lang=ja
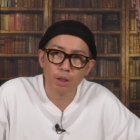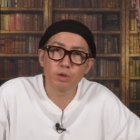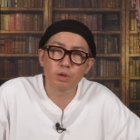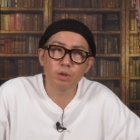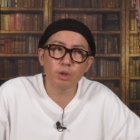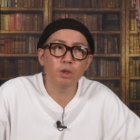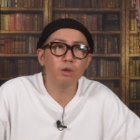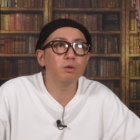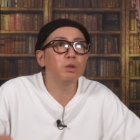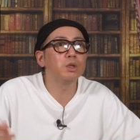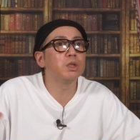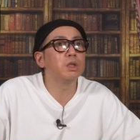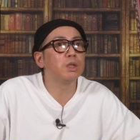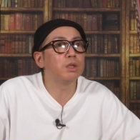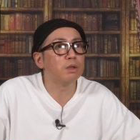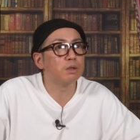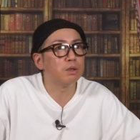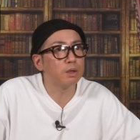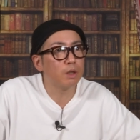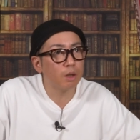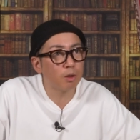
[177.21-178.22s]
次の
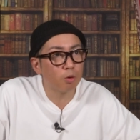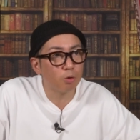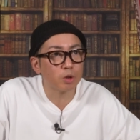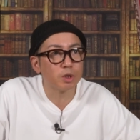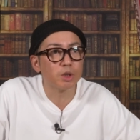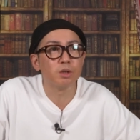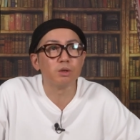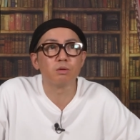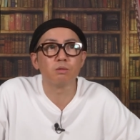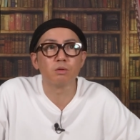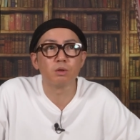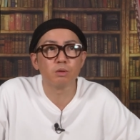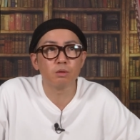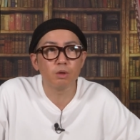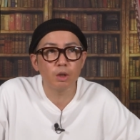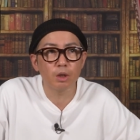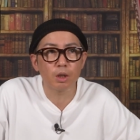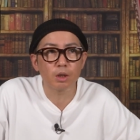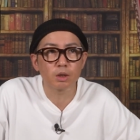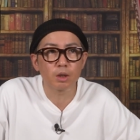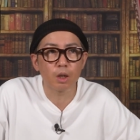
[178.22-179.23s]
シリーズで更新するんですよ
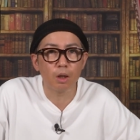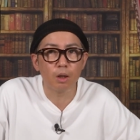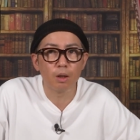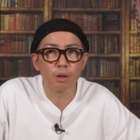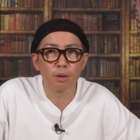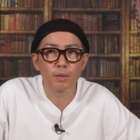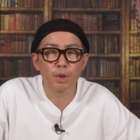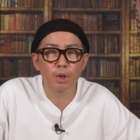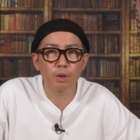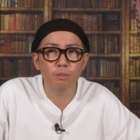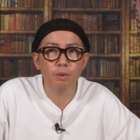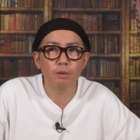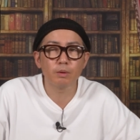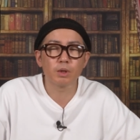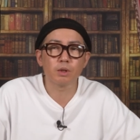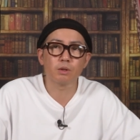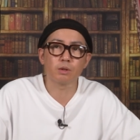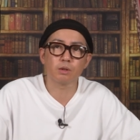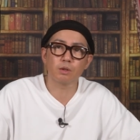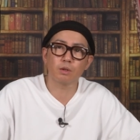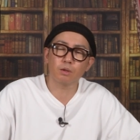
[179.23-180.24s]
ね確か。今ま
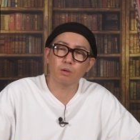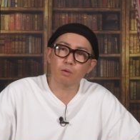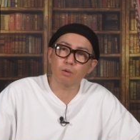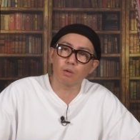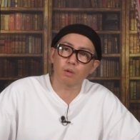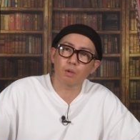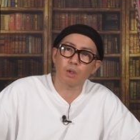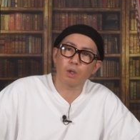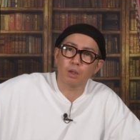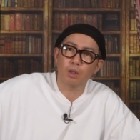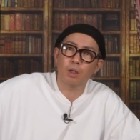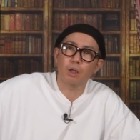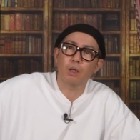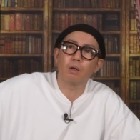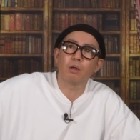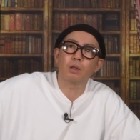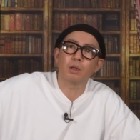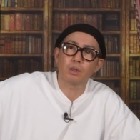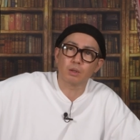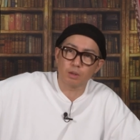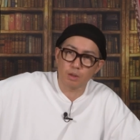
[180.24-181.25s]
でずっと寺
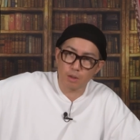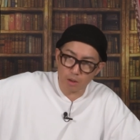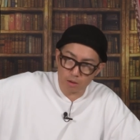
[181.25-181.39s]
脇